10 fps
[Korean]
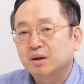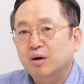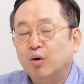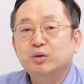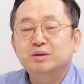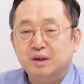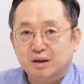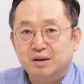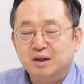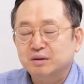어느
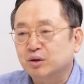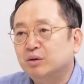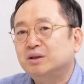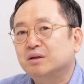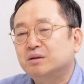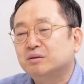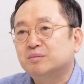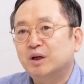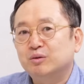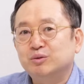나라나 전쟁을
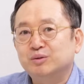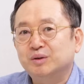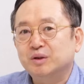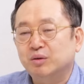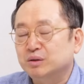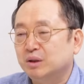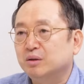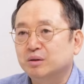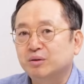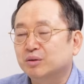그만두는 건
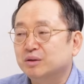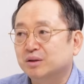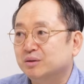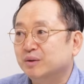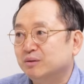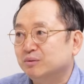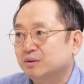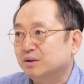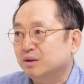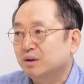경제력이 떨어져야
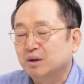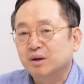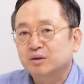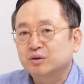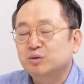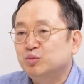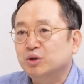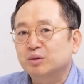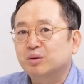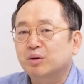그만두지
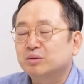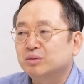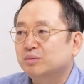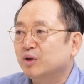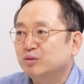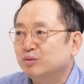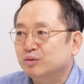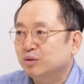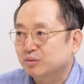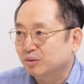승부욕이 떨어져
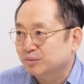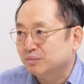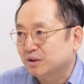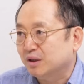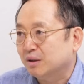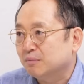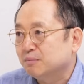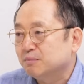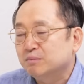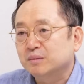그만두는 경우는 없습니다.
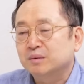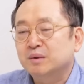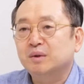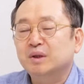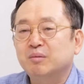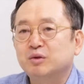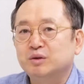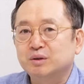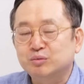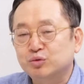음. 그렇다면
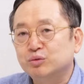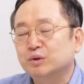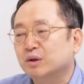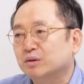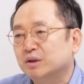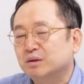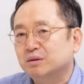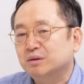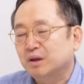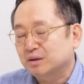지금 중국
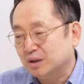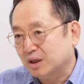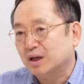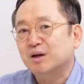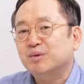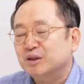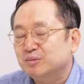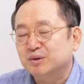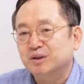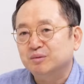경제는 제가 아까
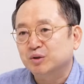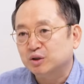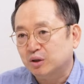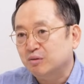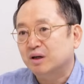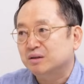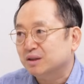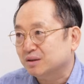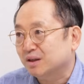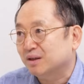말씀드린 뭐 철광을
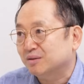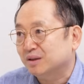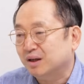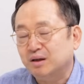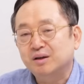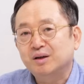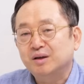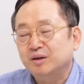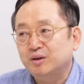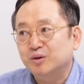찾아가거나
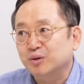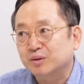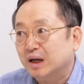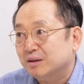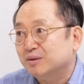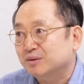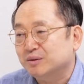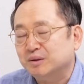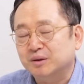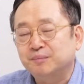이런 경우가
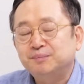아니거든요.